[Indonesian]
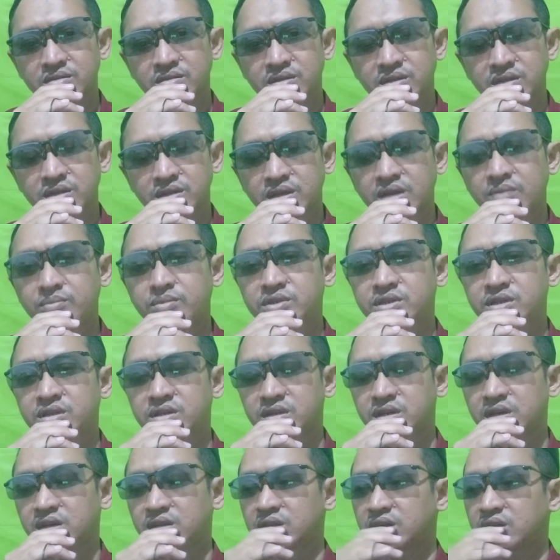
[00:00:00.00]
Kita bisa
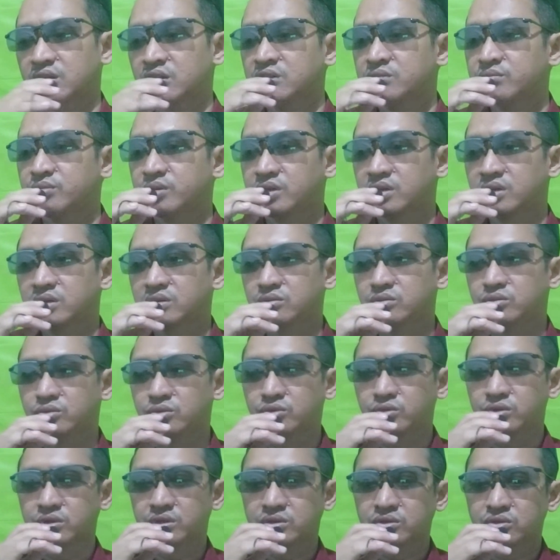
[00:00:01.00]
dikatakan sebagai
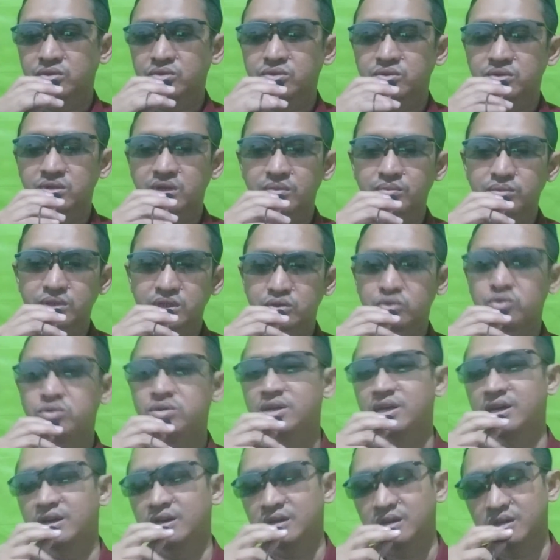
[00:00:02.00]
guru itu juga
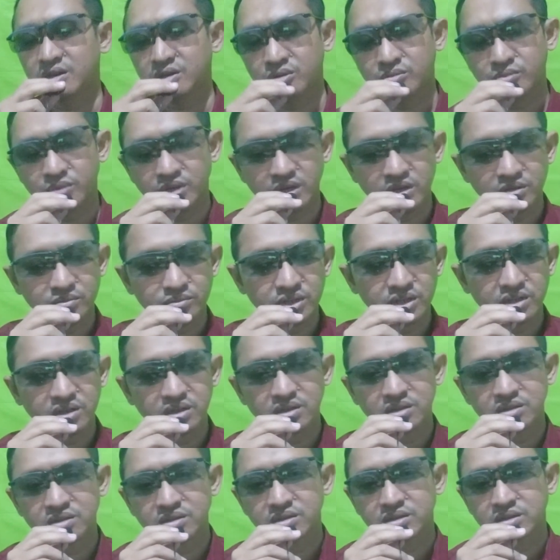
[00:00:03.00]
pecundang kalau
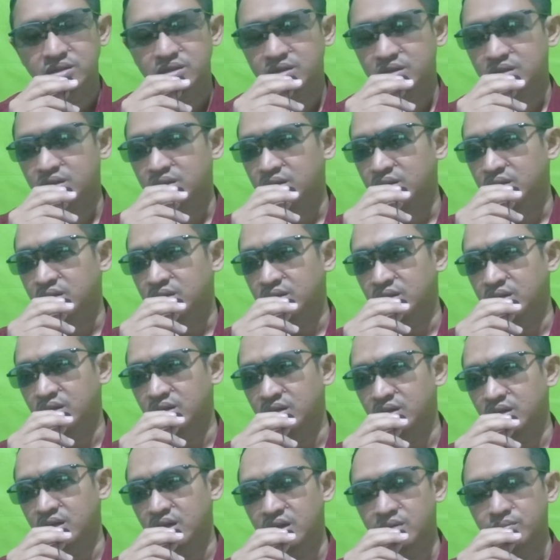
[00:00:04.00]
mengambil
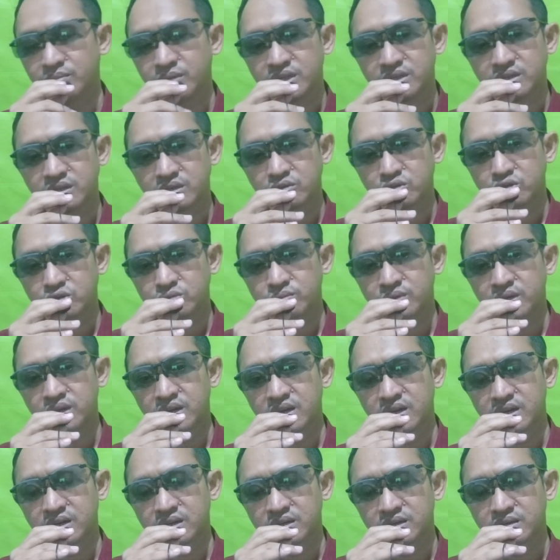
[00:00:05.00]
uh, kalimatnya Gus
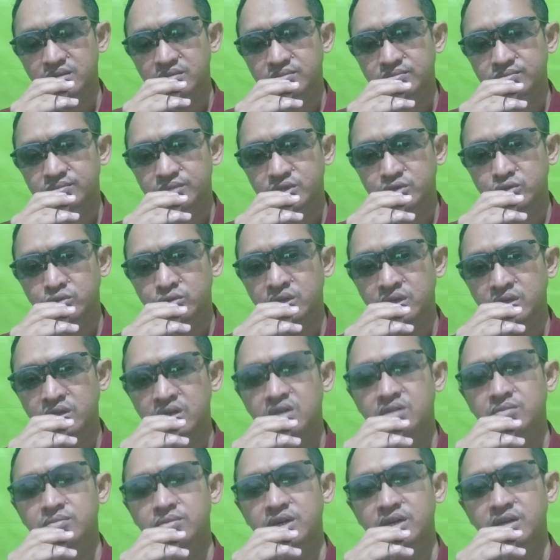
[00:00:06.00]
Bah ya
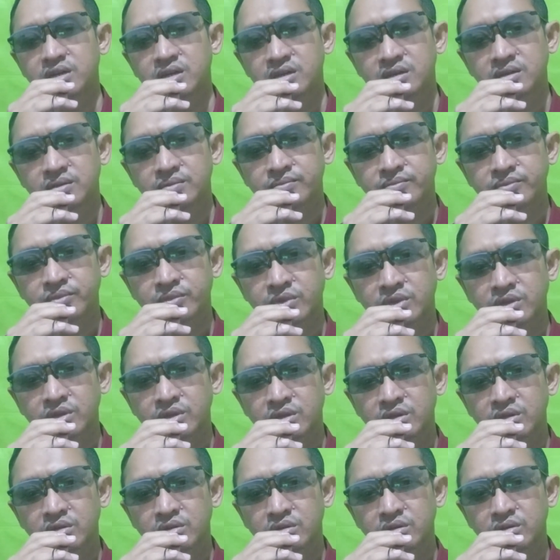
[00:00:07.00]
pecundangnya gimana
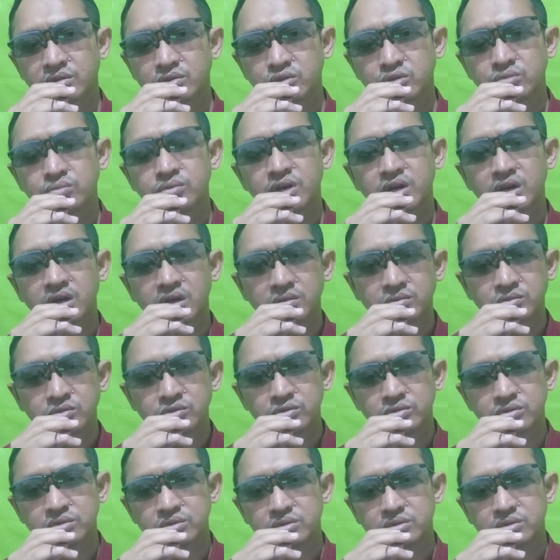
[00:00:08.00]
mencoba kamu